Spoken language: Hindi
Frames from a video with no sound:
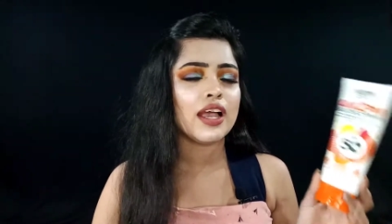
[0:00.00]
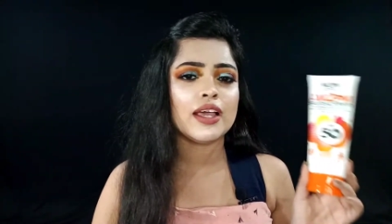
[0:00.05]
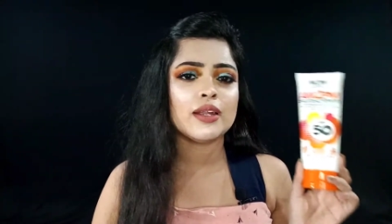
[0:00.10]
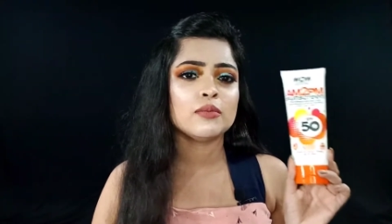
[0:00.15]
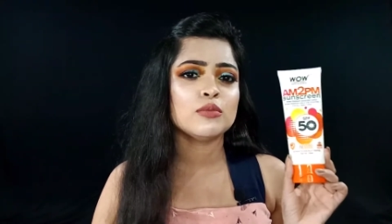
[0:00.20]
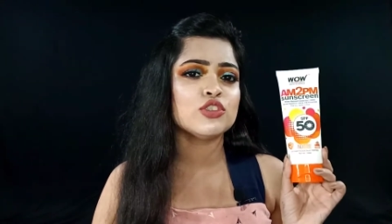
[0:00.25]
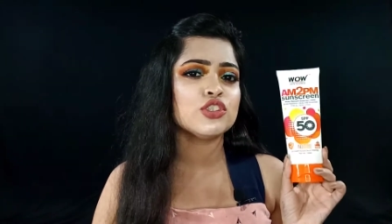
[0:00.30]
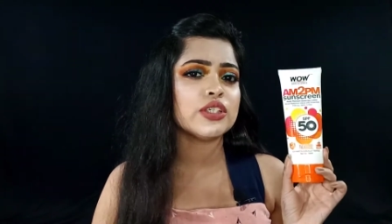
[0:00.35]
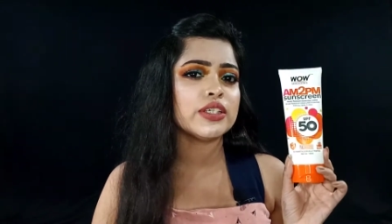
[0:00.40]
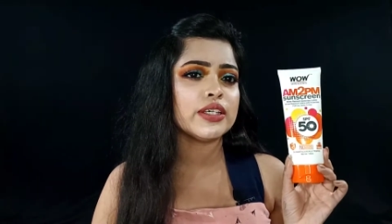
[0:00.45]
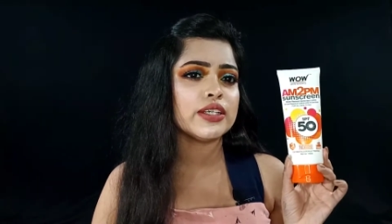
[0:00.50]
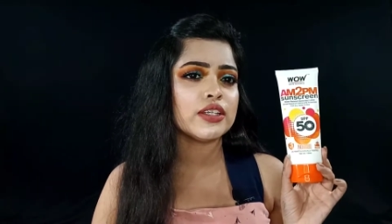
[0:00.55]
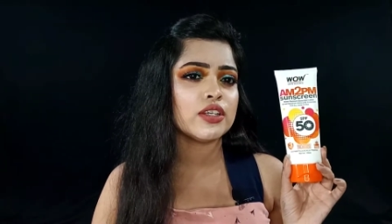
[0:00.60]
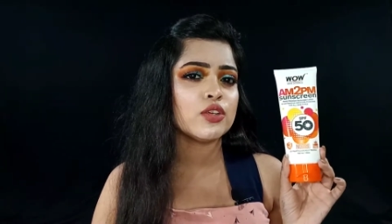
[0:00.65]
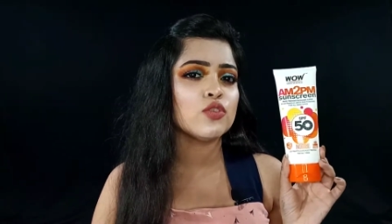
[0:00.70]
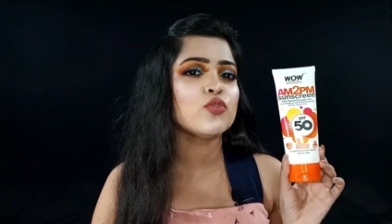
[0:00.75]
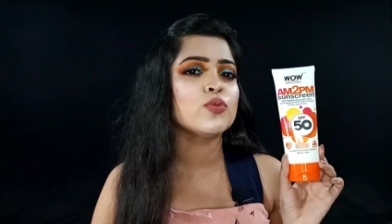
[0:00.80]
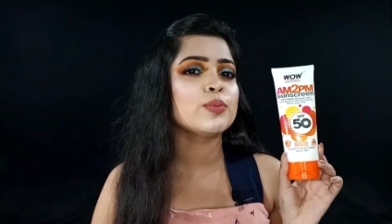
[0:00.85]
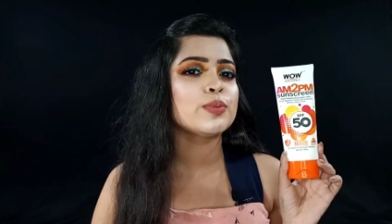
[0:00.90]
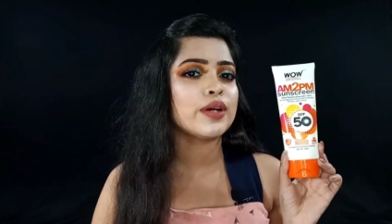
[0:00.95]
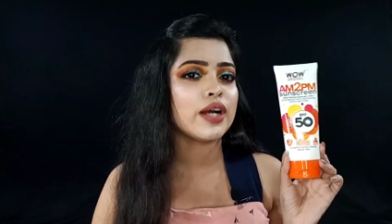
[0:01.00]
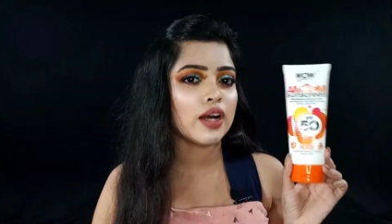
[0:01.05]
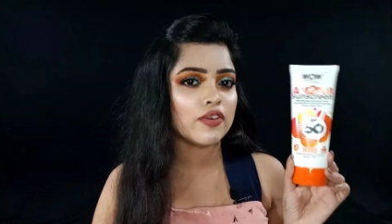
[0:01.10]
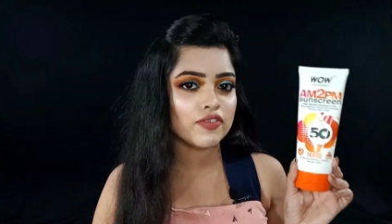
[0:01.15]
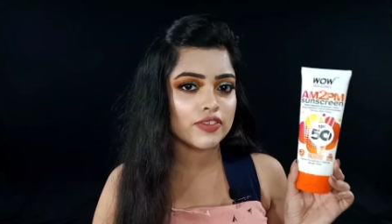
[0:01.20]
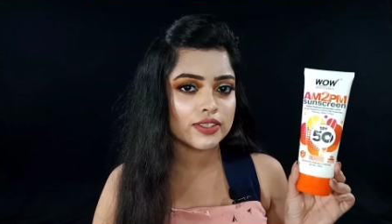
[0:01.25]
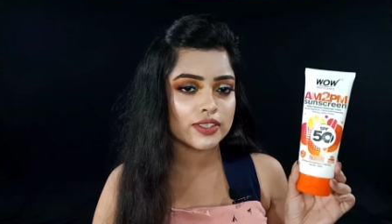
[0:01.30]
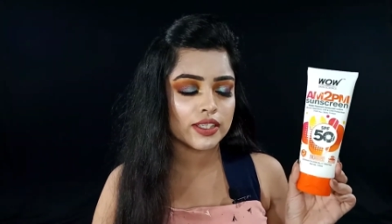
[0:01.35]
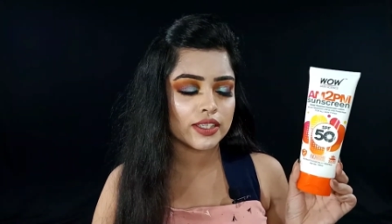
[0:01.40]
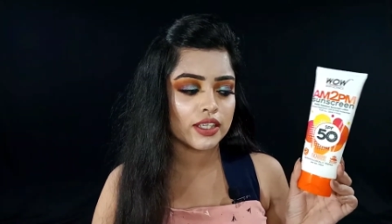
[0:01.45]
एंड मुझे ये ट्यूब
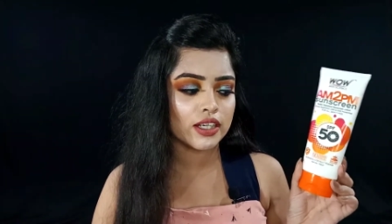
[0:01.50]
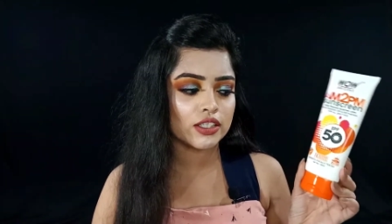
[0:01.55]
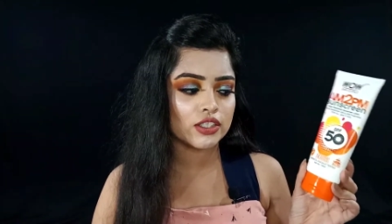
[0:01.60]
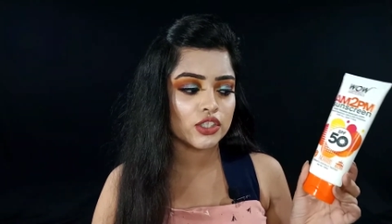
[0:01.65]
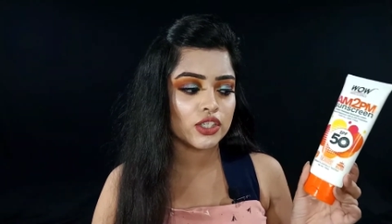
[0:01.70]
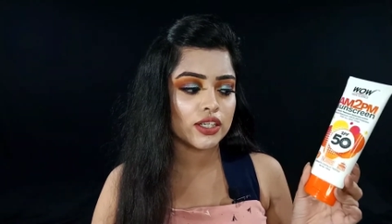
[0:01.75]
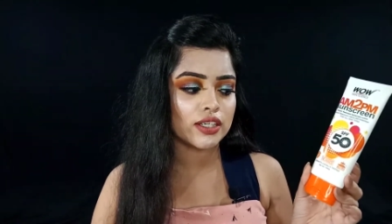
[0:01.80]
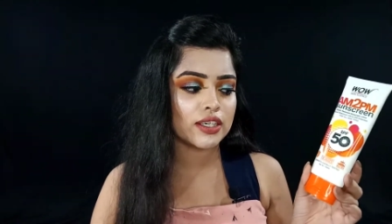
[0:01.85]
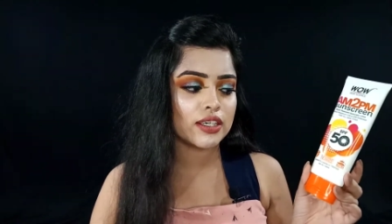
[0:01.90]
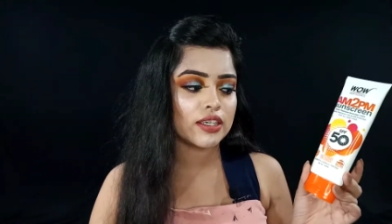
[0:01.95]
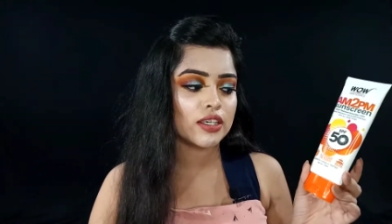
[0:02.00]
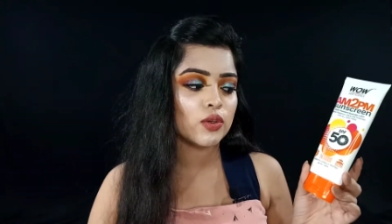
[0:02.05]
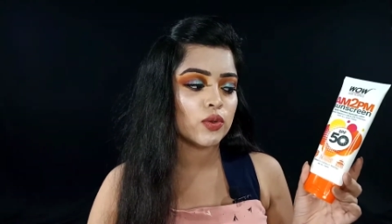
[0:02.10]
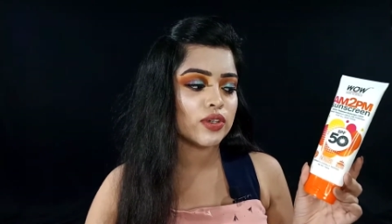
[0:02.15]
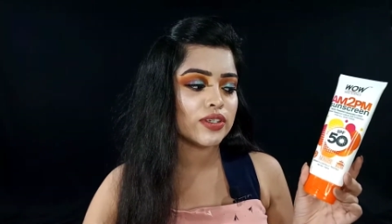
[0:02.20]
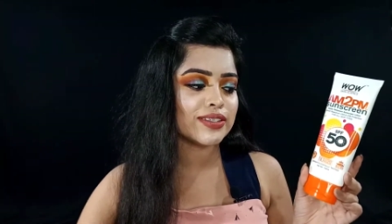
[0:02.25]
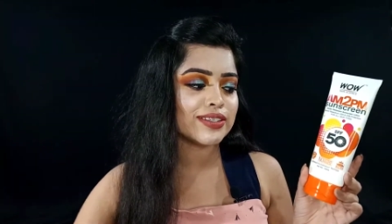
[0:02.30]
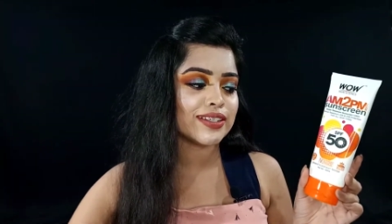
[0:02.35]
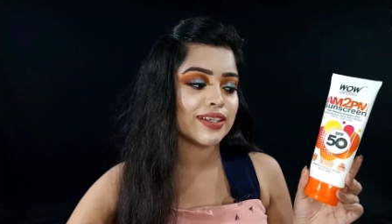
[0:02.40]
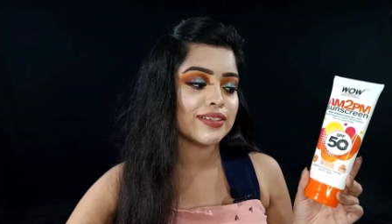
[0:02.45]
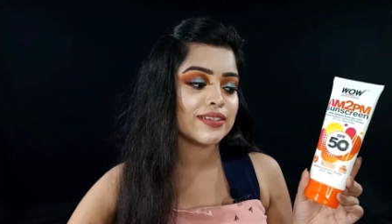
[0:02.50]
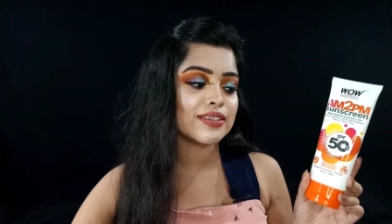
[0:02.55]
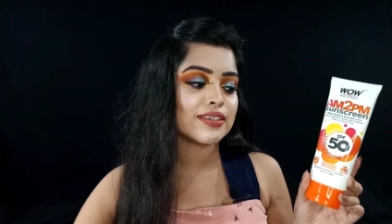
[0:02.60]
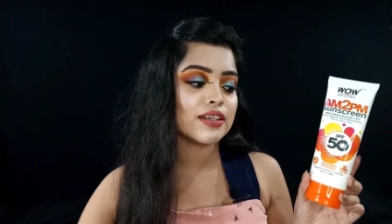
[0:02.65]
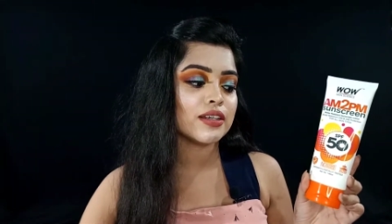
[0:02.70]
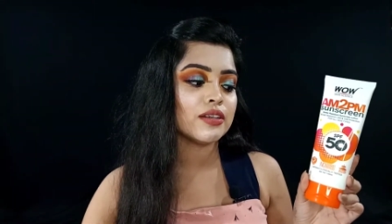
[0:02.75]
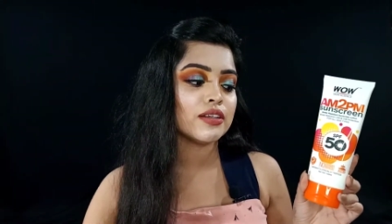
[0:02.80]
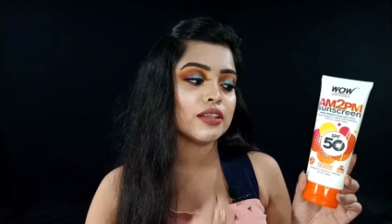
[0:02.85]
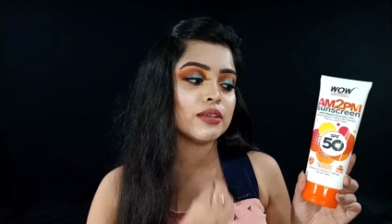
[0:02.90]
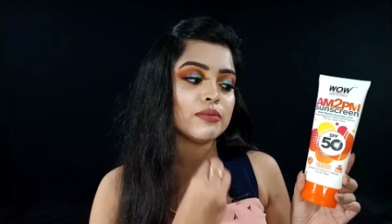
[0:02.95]
काफ़ी ज़्यादा अच्छी लगी क्योंकि
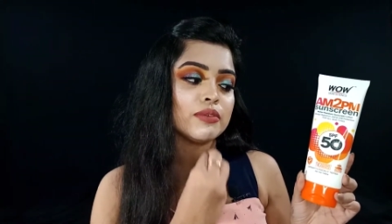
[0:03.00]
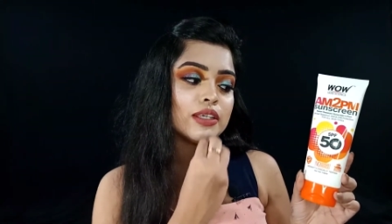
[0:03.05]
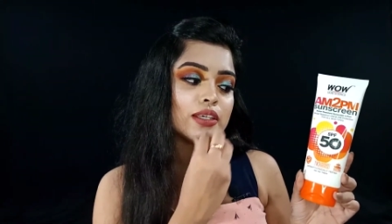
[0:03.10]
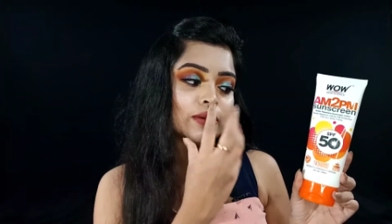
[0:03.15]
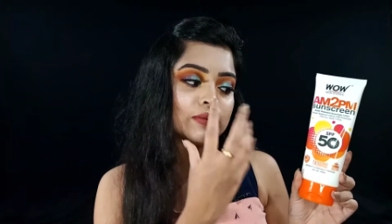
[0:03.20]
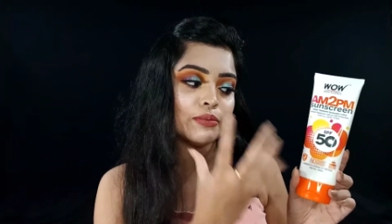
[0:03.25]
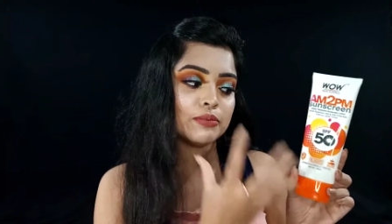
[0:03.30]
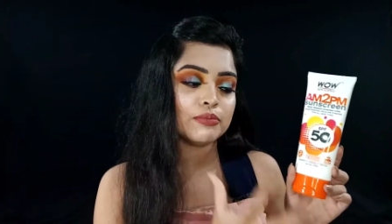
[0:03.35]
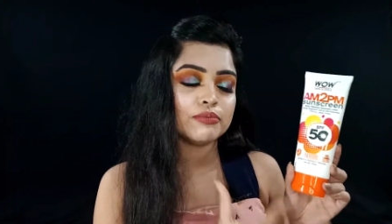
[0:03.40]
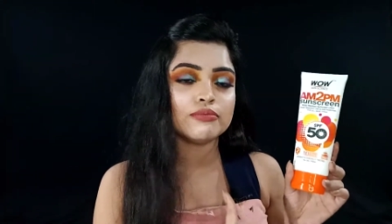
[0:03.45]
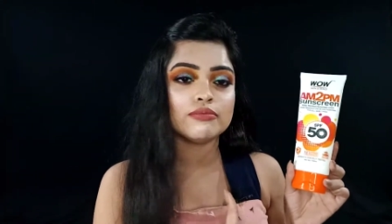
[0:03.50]
सनस्क्रीन की